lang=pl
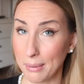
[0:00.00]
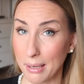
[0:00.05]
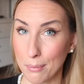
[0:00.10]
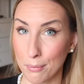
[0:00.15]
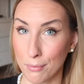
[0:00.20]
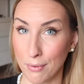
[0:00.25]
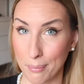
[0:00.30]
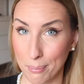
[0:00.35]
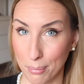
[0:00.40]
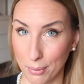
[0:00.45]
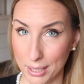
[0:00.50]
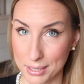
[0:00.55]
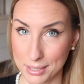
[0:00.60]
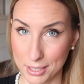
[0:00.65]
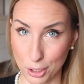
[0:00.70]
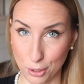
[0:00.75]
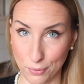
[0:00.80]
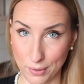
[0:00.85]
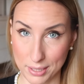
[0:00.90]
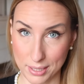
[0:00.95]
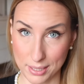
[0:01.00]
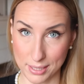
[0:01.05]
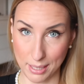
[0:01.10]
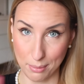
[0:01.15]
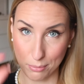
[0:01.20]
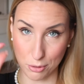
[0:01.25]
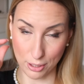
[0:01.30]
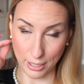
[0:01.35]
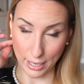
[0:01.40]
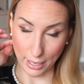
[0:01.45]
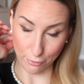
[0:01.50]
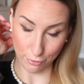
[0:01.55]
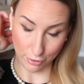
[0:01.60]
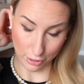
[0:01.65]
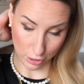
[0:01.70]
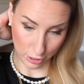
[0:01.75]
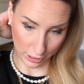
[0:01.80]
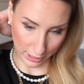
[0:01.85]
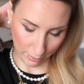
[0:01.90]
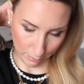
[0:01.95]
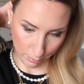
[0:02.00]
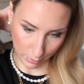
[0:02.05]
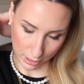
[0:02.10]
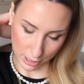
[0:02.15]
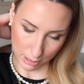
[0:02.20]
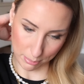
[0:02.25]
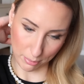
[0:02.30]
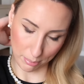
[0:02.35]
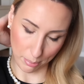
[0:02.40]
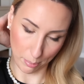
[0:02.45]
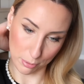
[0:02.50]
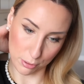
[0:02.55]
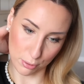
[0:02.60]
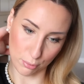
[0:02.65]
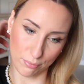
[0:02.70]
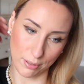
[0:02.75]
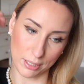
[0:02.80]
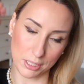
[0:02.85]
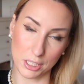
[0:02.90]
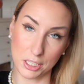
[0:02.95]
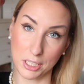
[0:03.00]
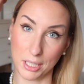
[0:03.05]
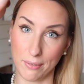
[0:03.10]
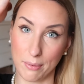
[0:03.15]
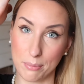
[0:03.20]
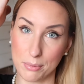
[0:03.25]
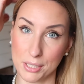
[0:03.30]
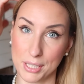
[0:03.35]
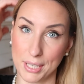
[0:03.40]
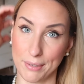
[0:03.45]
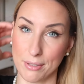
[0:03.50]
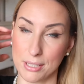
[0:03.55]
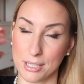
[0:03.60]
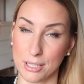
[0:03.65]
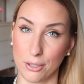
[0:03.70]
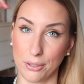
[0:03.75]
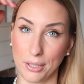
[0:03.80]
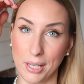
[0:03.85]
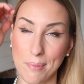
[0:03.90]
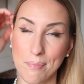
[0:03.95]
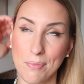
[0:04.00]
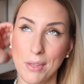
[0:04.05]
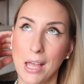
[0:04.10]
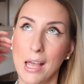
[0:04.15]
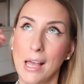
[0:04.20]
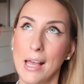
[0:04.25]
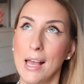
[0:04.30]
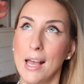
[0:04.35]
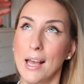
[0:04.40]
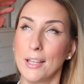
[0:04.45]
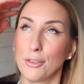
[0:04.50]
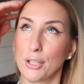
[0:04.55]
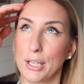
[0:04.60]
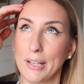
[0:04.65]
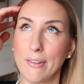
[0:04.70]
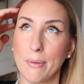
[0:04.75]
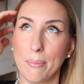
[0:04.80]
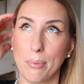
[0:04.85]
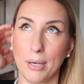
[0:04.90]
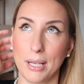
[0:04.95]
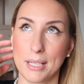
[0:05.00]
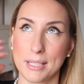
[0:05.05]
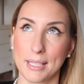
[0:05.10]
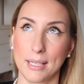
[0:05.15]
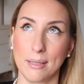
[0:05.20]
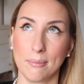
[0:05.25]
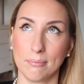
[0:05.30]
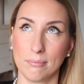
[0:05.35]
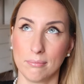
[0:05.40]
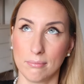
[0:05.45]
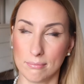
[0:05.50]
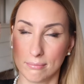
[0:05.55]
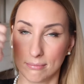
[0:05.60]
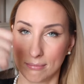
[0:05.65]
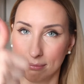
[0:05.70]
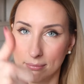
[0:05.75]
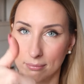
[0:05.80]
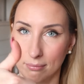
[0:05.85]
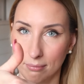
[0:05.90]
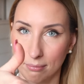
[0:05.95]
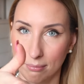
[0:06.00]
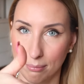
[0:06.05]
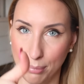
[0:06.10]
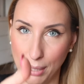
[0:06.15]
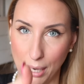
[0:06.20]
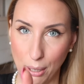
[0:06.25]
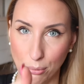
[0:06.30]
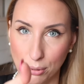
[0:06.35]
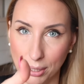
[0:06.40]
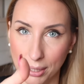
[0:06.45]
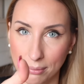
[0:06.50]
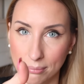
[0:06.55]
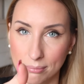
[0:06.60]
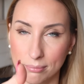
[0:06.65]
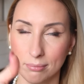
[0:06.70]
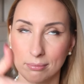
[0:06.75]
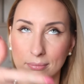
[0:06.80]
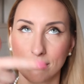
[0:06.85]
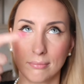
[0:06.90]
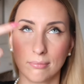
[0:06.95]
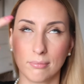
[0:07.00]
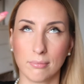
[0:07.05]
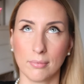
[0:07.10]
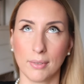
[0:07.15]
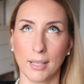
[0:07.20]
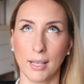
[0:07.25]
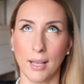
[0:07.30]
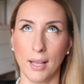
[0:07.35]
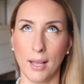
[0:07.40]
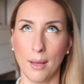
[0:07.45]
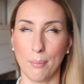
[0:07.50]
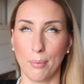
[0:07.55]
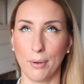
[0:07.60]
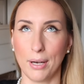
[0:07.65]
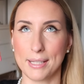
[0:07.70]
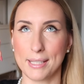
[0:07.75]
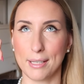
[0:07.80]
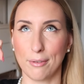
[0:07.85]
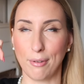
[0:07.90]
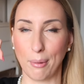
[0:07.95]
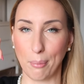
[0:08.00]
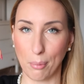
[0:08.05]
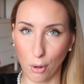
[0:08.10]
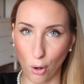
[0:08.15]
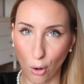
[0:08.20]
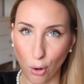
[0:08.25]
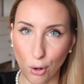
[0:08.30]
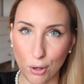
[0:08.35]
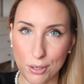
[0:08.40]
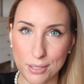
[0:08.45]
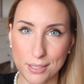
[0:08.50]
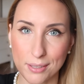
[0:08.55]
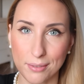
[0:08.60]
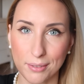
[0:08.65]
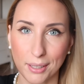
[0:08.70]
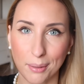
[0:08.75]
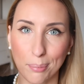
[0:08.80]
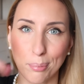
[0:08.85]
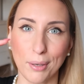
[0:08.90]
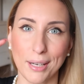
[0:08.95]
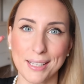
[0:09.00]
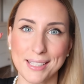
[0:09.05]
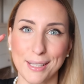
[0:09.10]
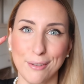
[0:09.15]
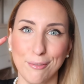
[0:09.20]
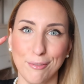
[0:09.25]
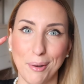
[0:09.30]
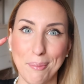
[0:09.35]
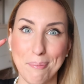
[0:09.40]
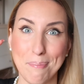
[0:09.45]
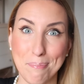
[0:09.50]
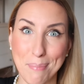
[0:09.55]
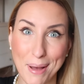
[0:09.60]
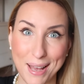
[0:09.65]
miałam Wam polecać świece z MG Life, jeżeli tam sobie po prostu wejdziecie, ja Wam zostawię stronę, to ja Wam polecam brownie, polecam Wam kokos i polecam Wam